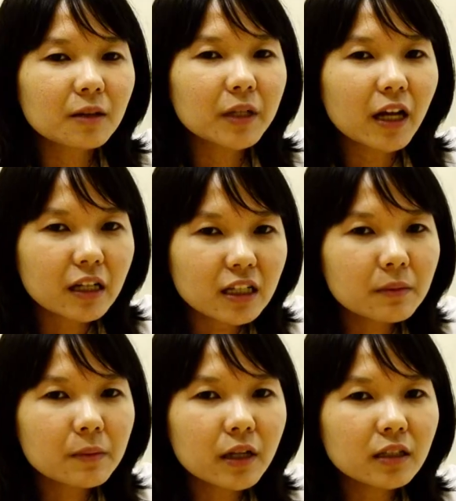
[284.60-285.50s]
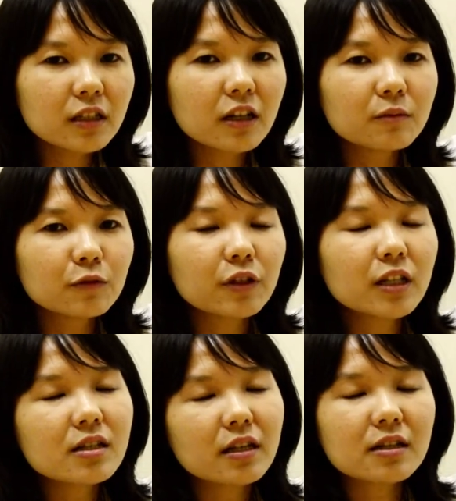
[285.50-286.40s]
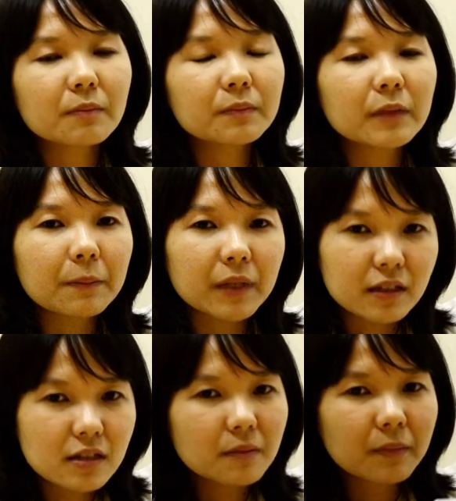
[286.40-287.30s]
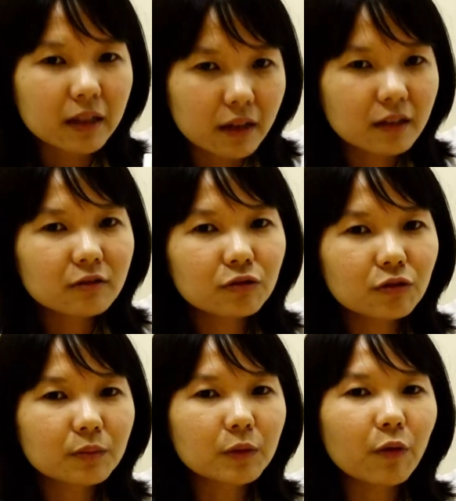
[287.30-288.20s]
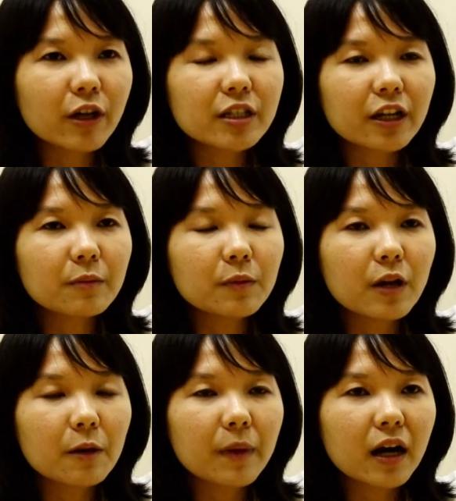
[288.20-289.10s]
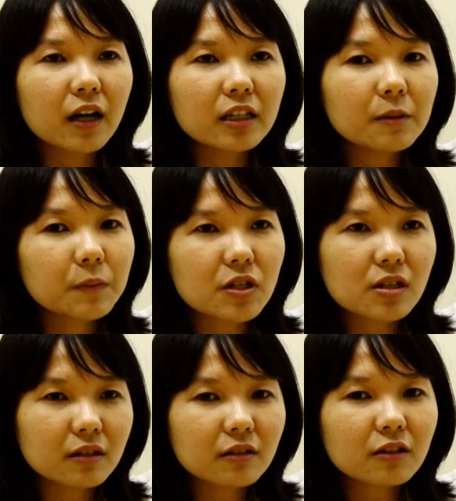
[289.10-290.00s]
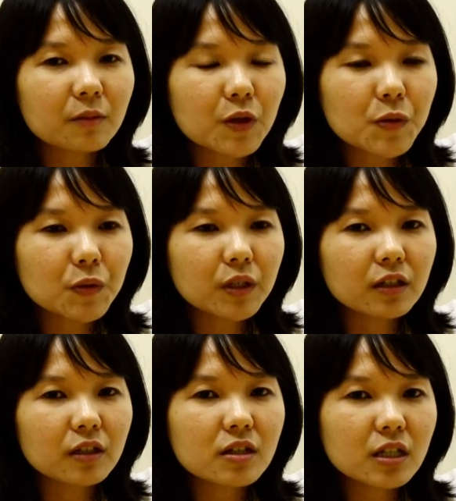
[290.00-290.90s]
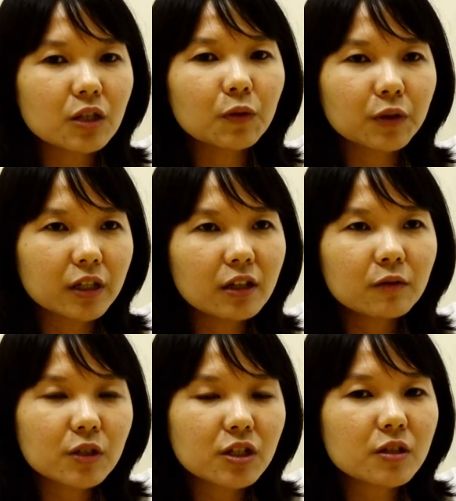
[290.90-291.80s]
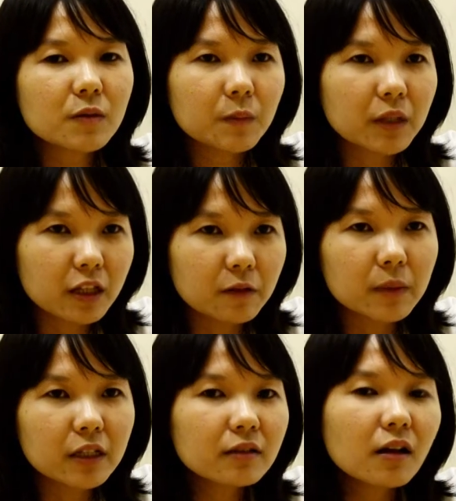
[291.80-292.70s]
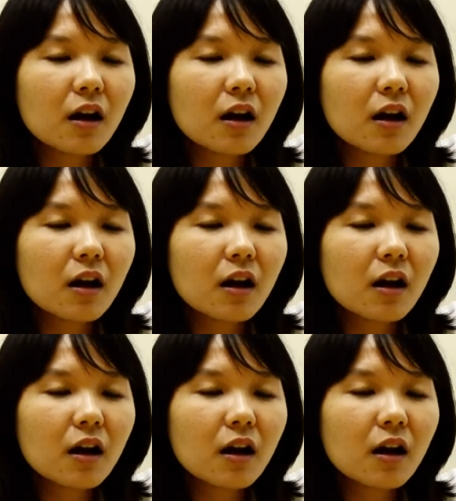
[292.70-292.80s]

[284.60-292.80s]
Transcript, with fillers: Menariknya memang di dalam buku ini saya dapat kesempatan untuk mewawancarai beberapa key person termasuk uh, CEO-nya which is Billy uh,